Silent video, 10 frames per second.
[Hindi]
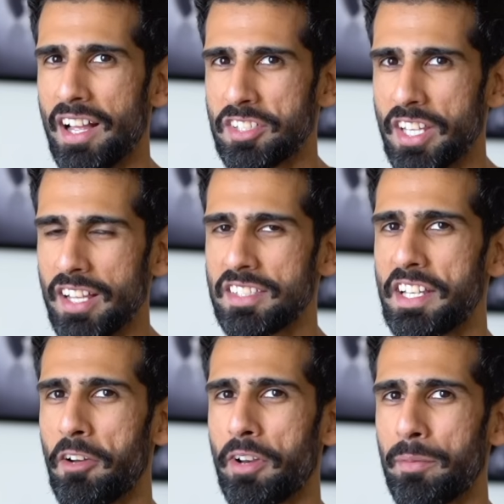आज क्या
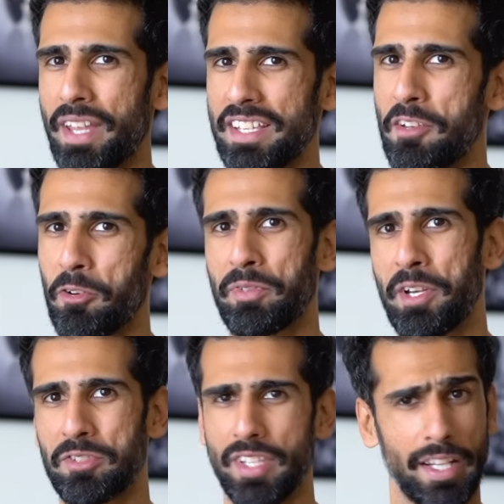सीखा और आप कैसी और
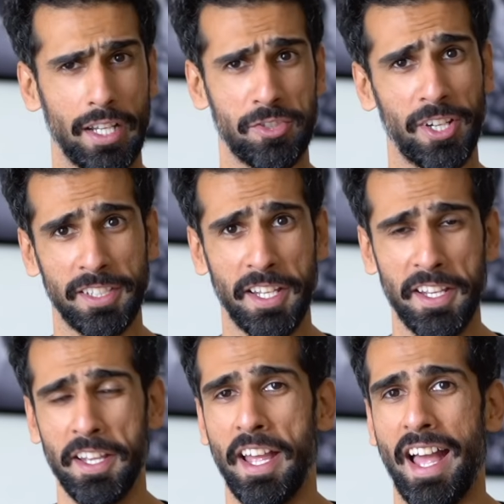वीडियोस देखना चाहते
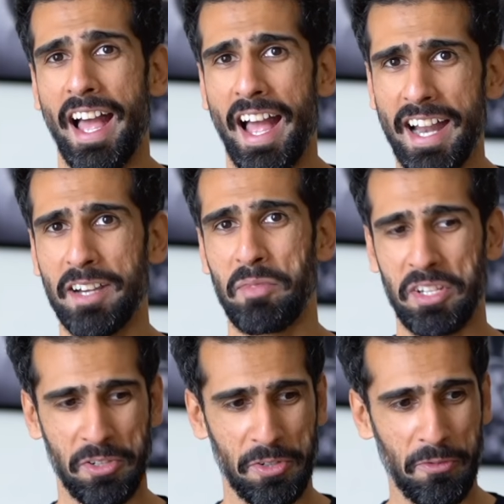हैं एंड
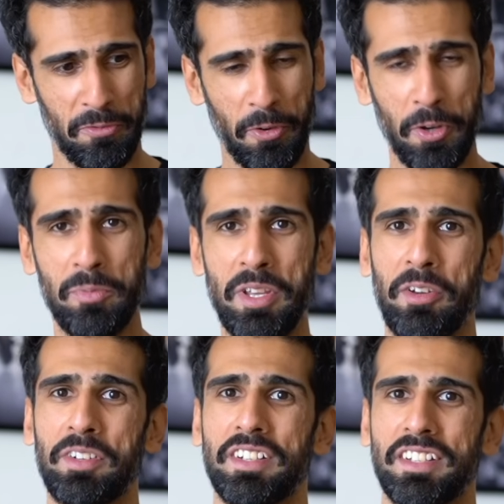मेक श्योर यू फॉलो मी
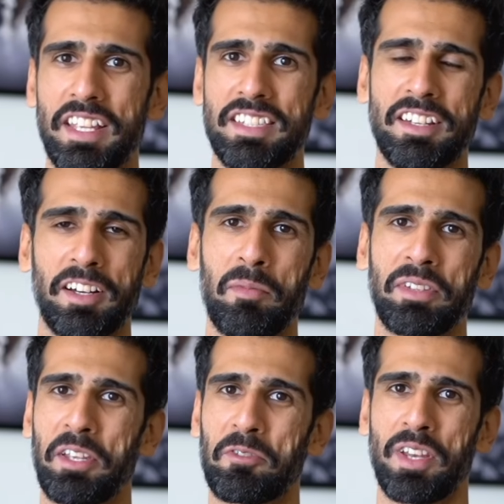ऑन इंस्टाग्राम
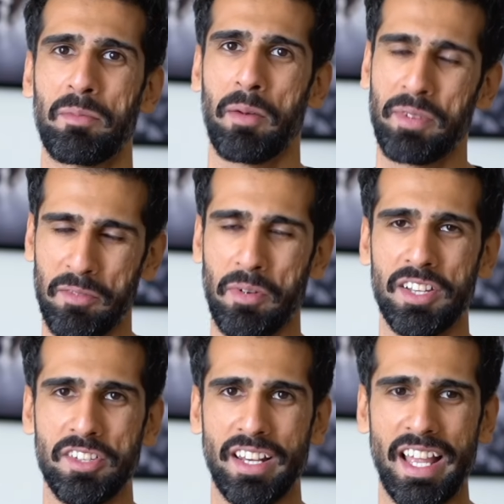एट द यूजर नेम अभिनव
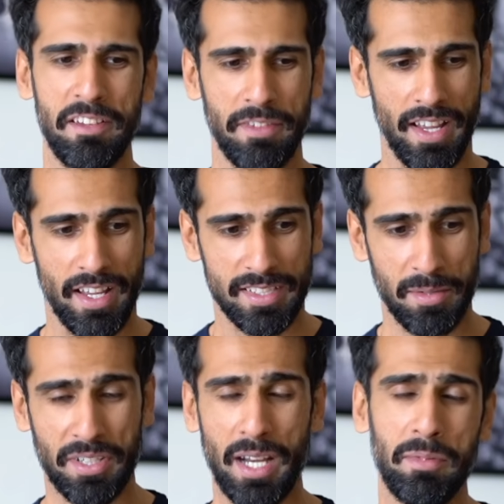महाजन लाइफ
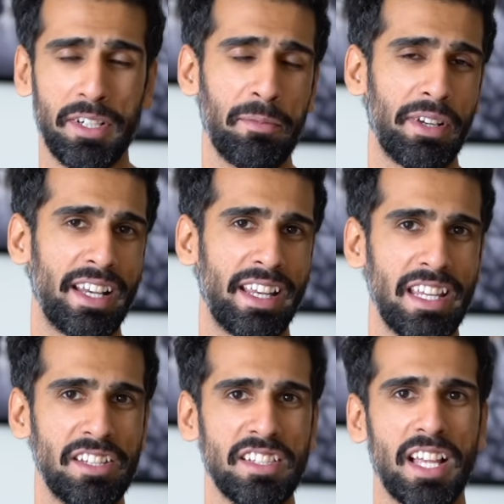सब्सक्राइब बटन पर क्लिक
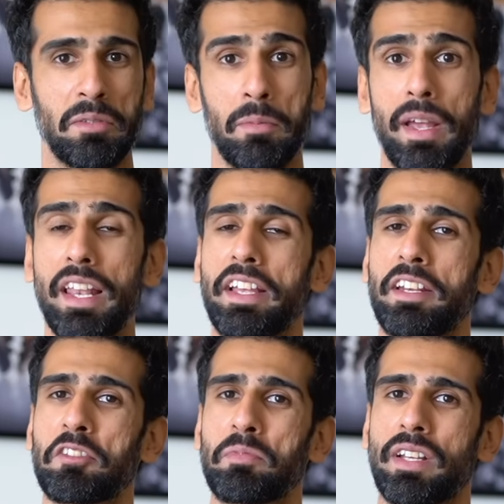कीजिए साथ में बेल
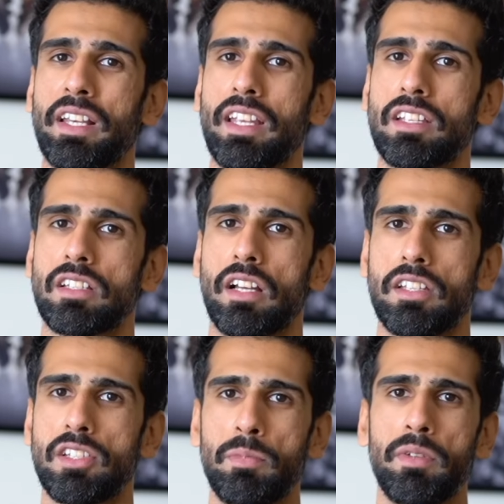आइकन उस पर क्लिक कीजिए
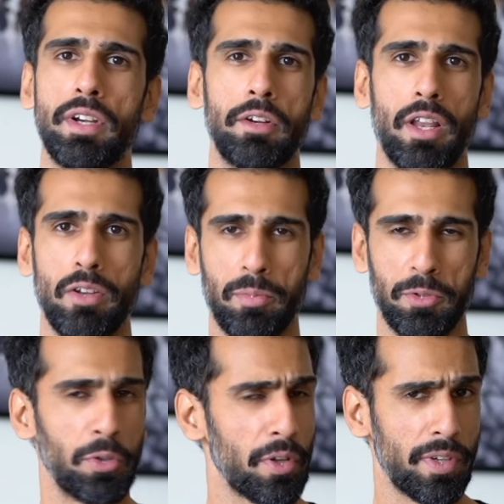ताकि जब भी वीडियो डालो
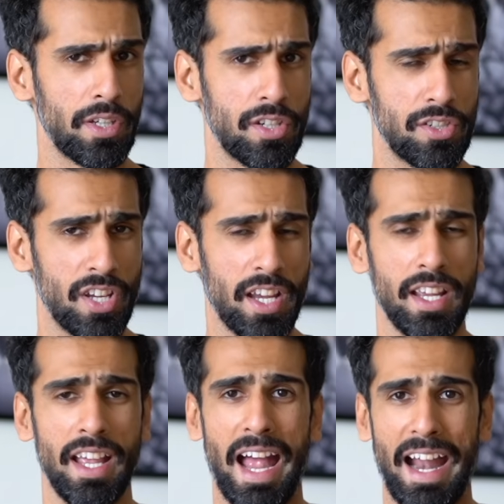आपको नोटिफिकेशन जाए
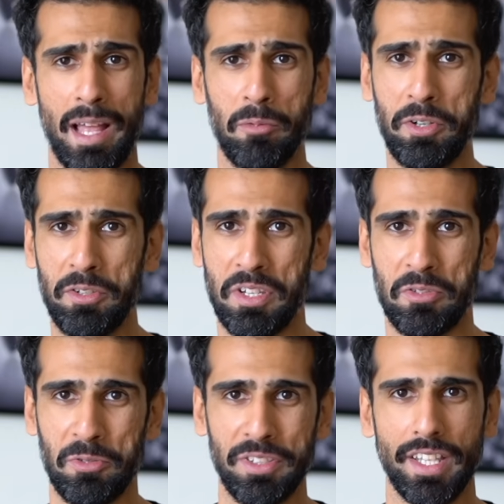एंड आई एम गोइंग टू सी यू
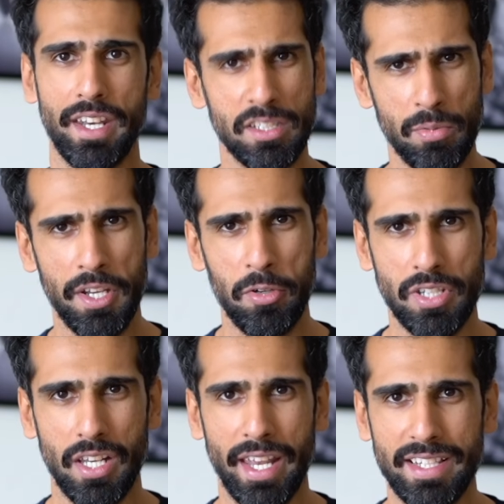सून इन द नेक्स्ट वीडियो
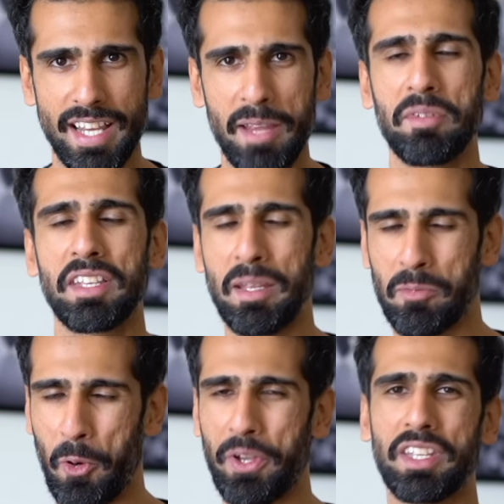टिल नेक्स्ट टाइम
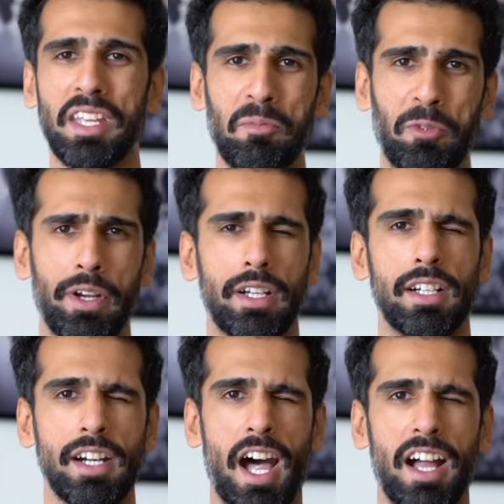कीप गोइंग कीप
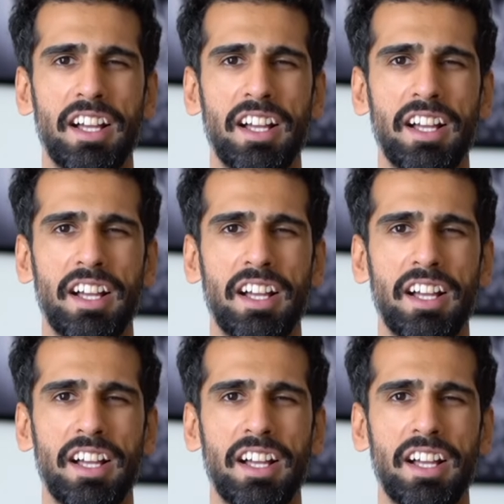ग्रोइंग